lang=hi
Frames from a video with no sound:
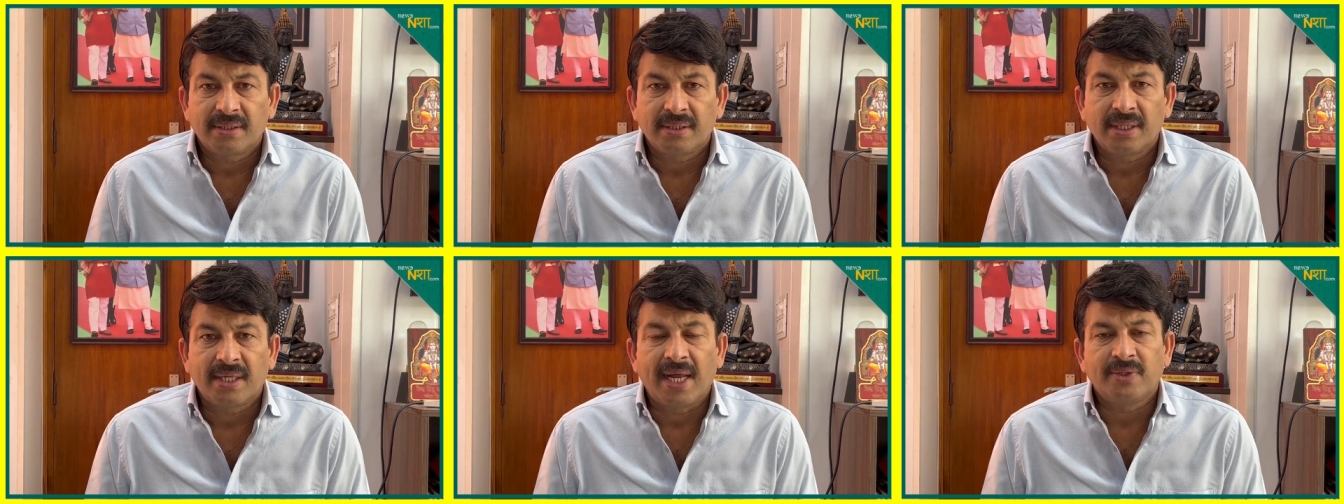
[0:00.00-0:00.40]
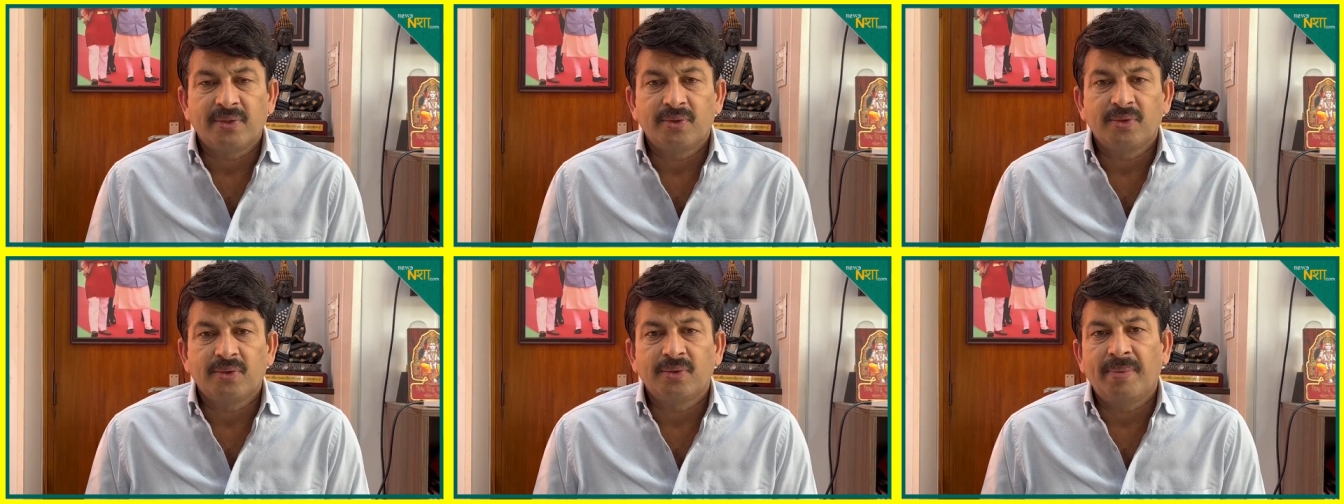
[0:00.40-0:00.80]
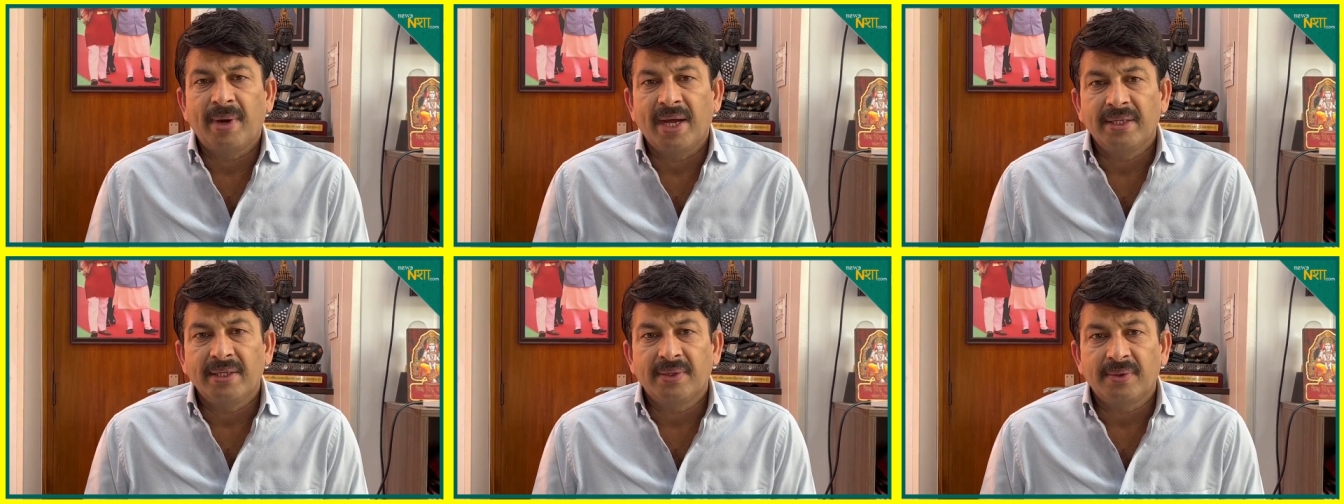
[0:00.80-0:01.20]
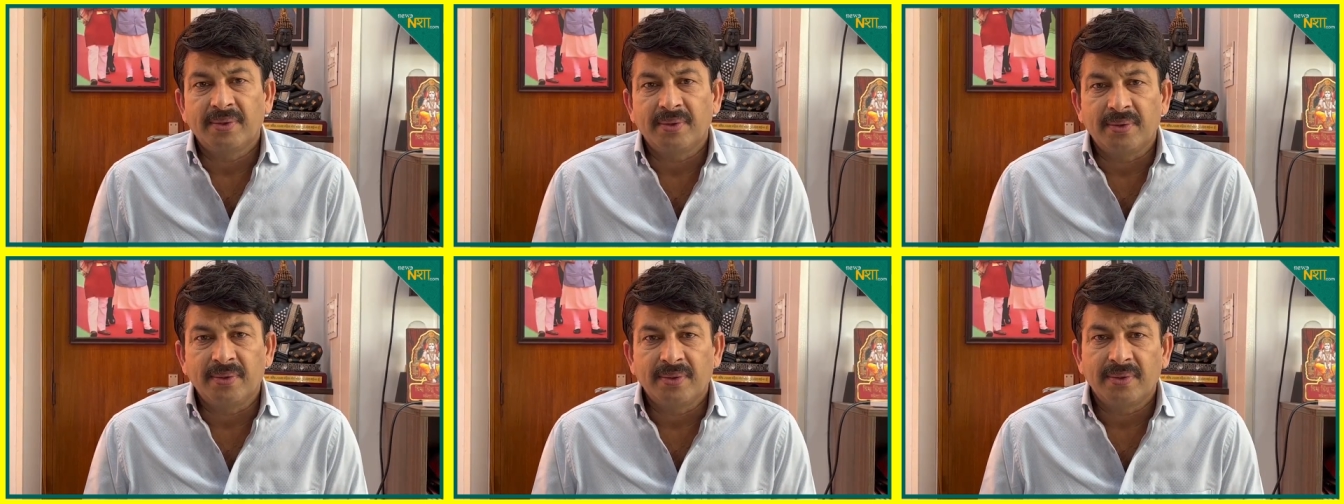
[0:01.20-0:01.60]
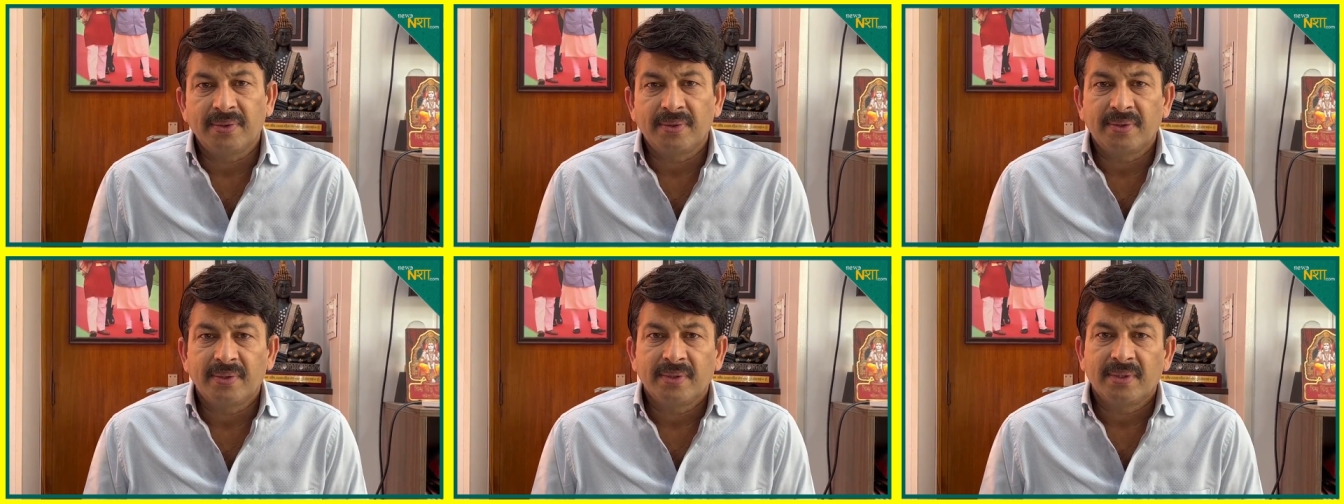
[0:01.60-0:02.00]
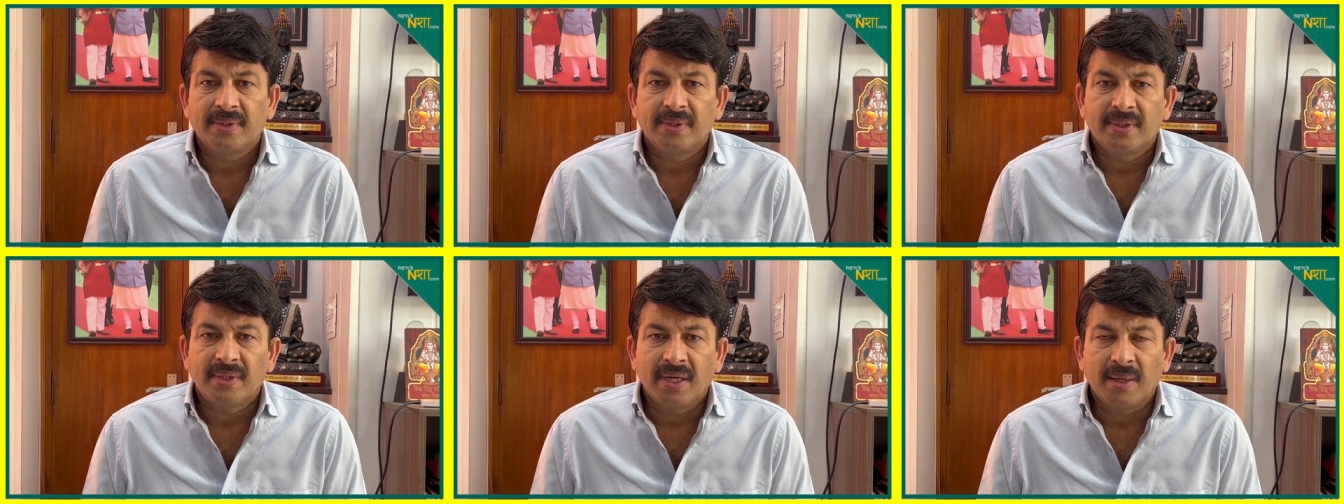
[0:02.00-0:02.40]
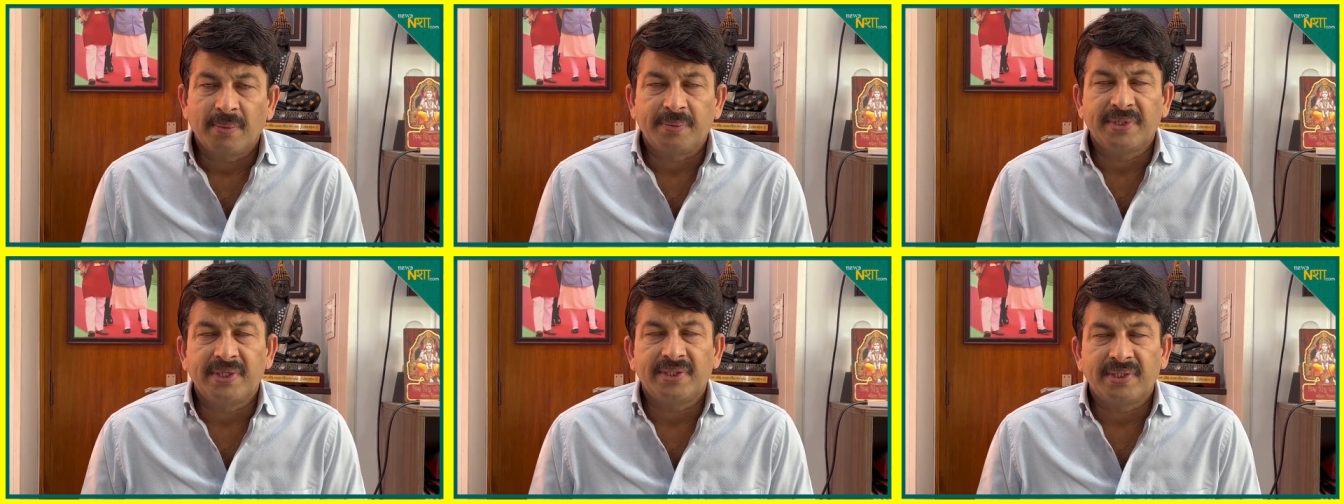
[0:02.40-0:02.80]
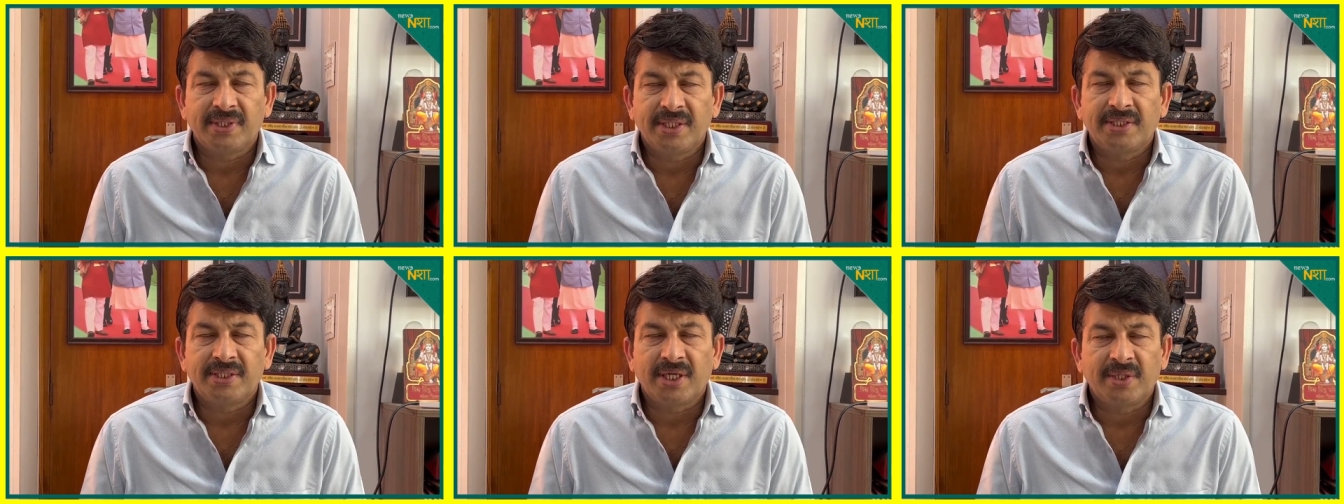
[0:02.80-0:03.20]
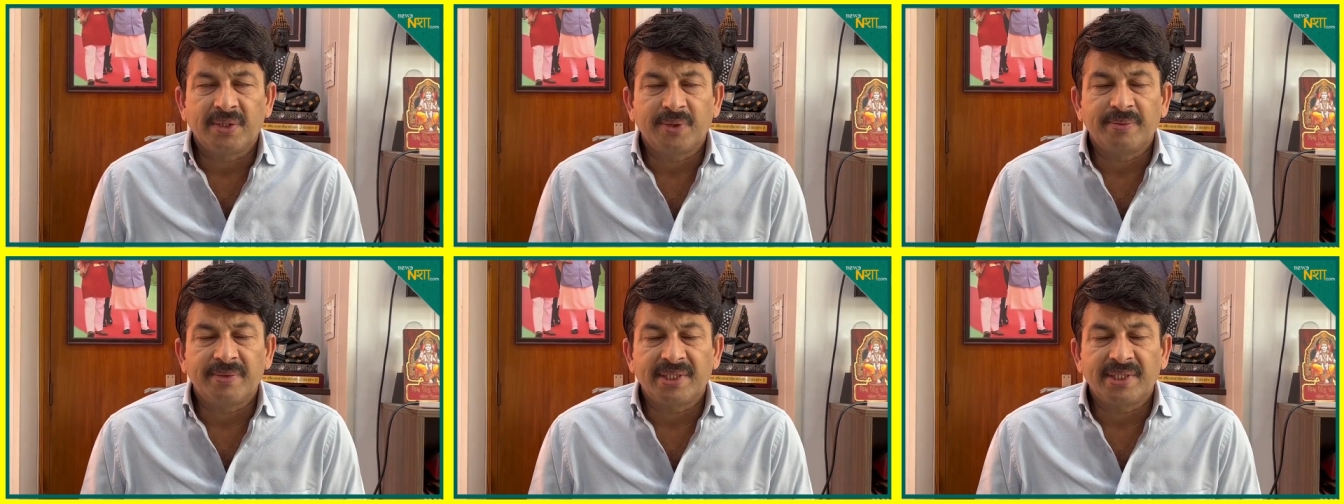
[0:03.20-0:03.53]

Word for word: कि राजू भाई को अपने श्री चरणों